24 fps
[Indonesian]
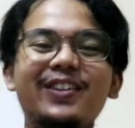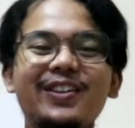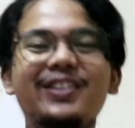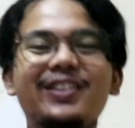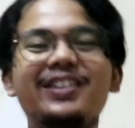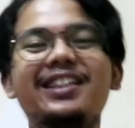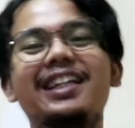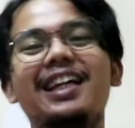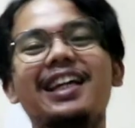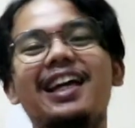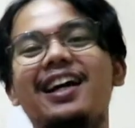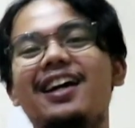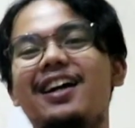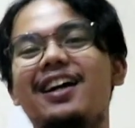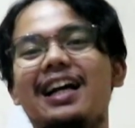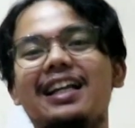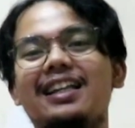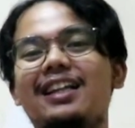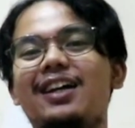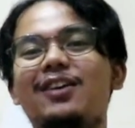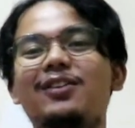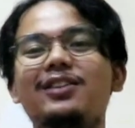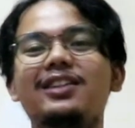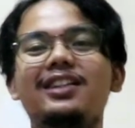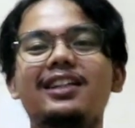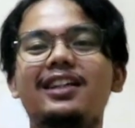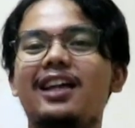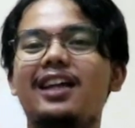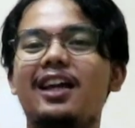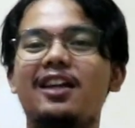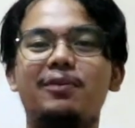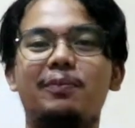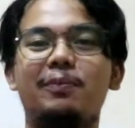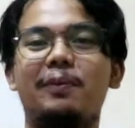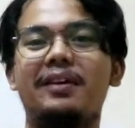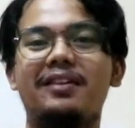dulu nih yang nggak tahu nih
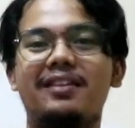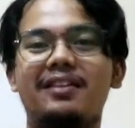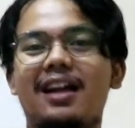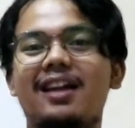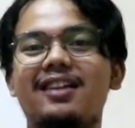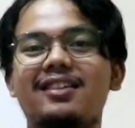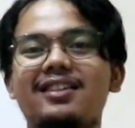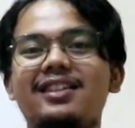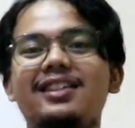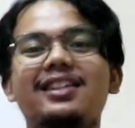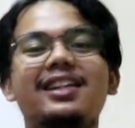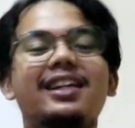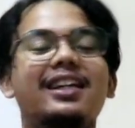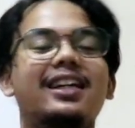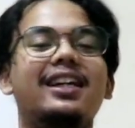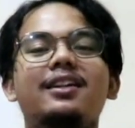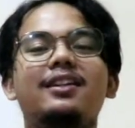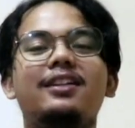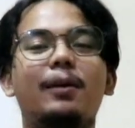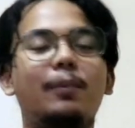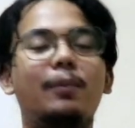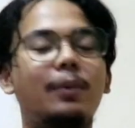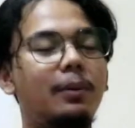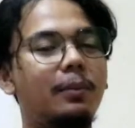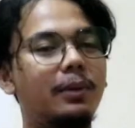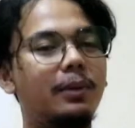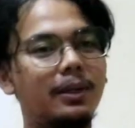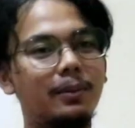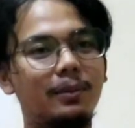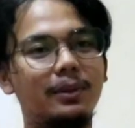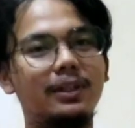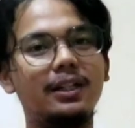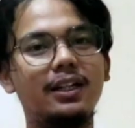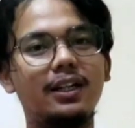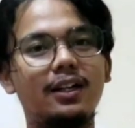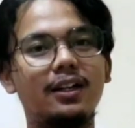ekspektasinya ya tapi
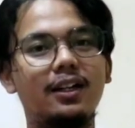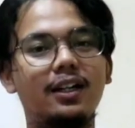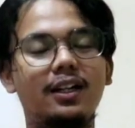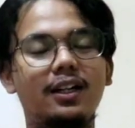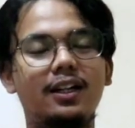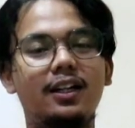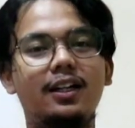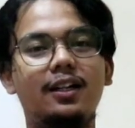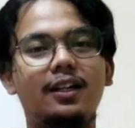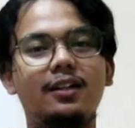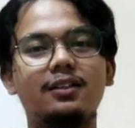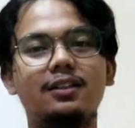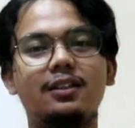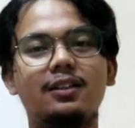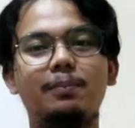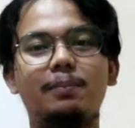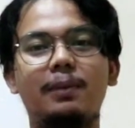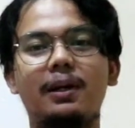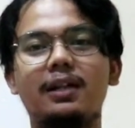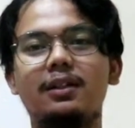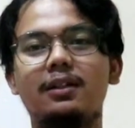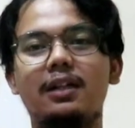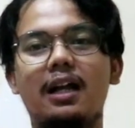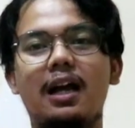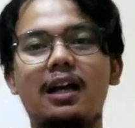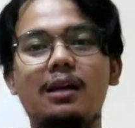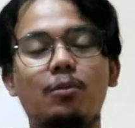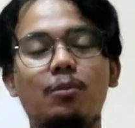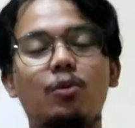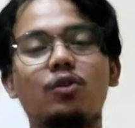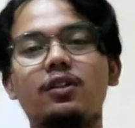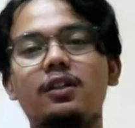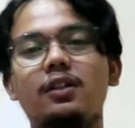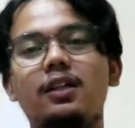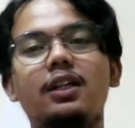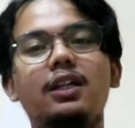bener-bener uh, tempat
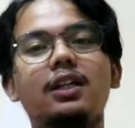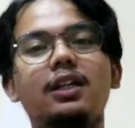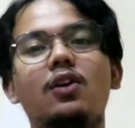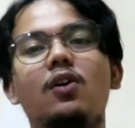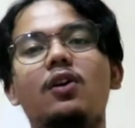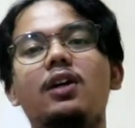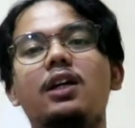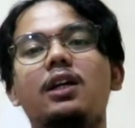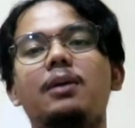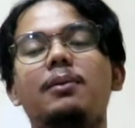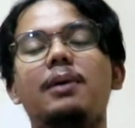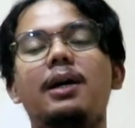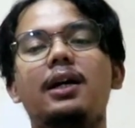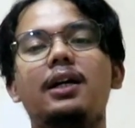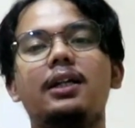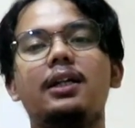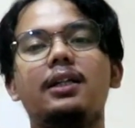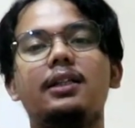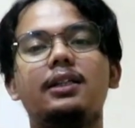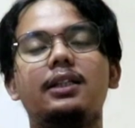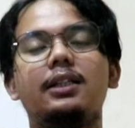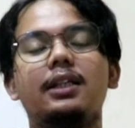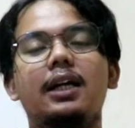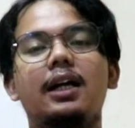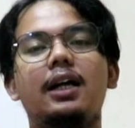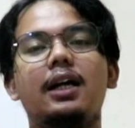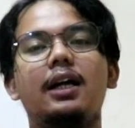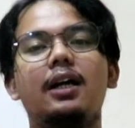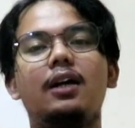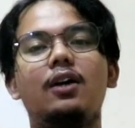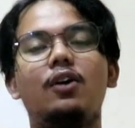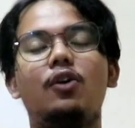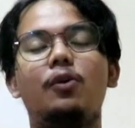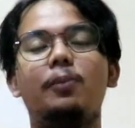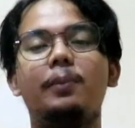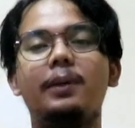unboxingnya ini gokil banget
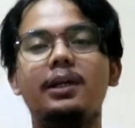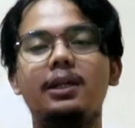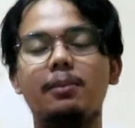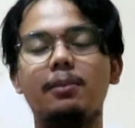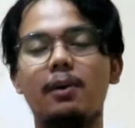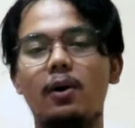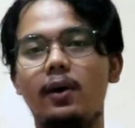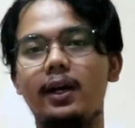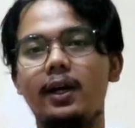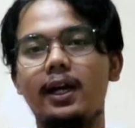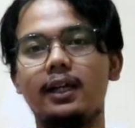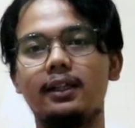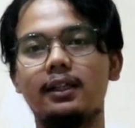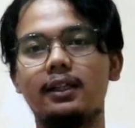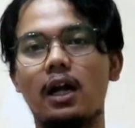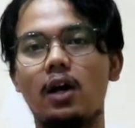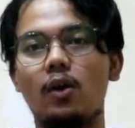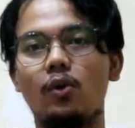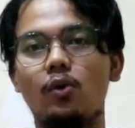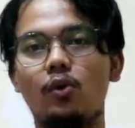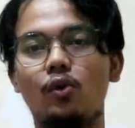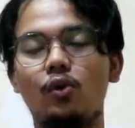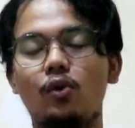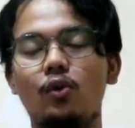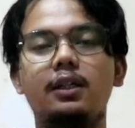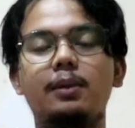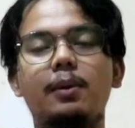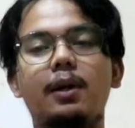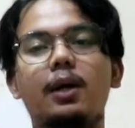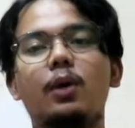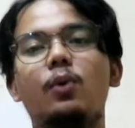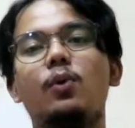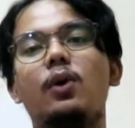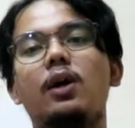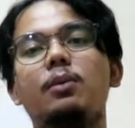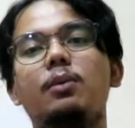ya komen di bawah yang tahu
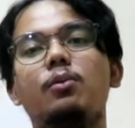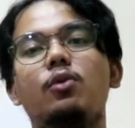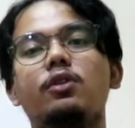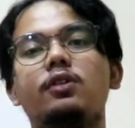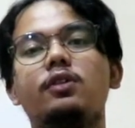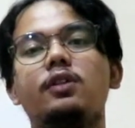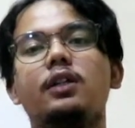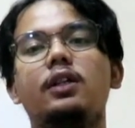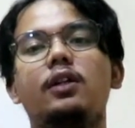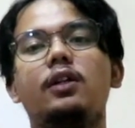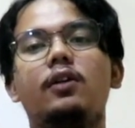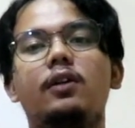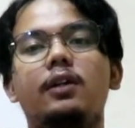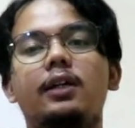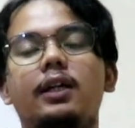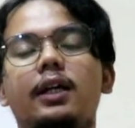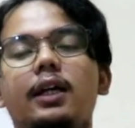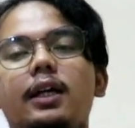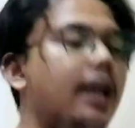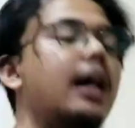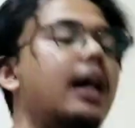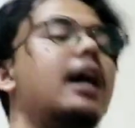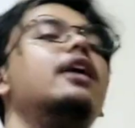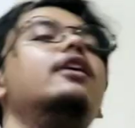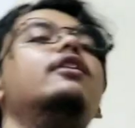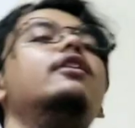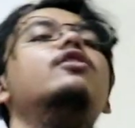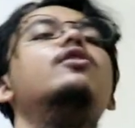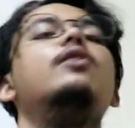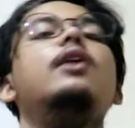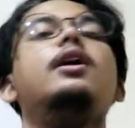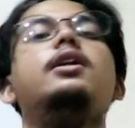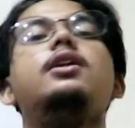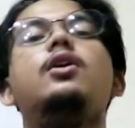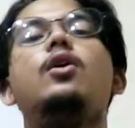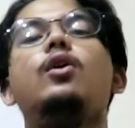gimana gue unboxing oke okay?
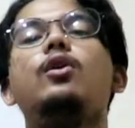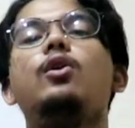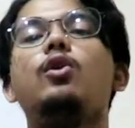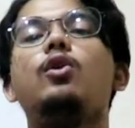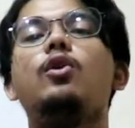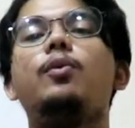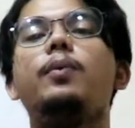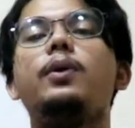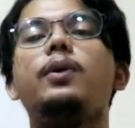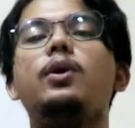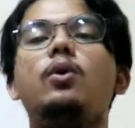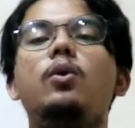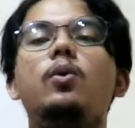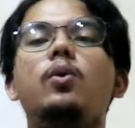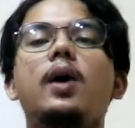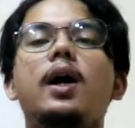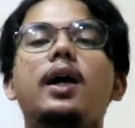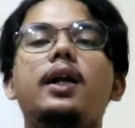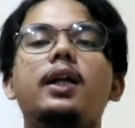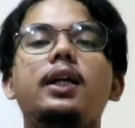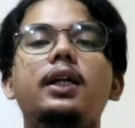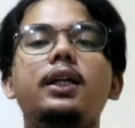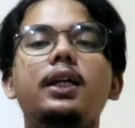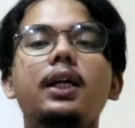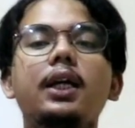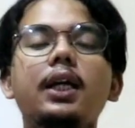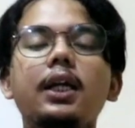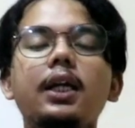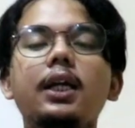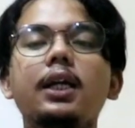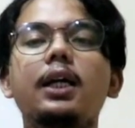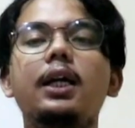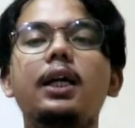langsung aja gue tutup video gue hari ini